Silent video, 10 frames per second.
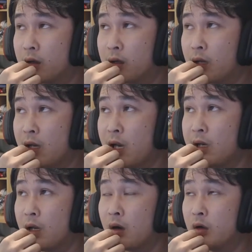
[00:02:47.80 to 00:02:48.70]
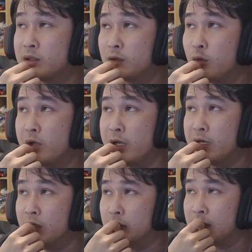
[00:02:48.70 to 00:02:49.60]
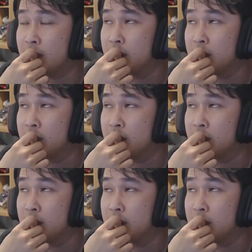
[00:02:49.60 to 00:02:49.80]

cái này để coi sao tôi nghĩ ra được ta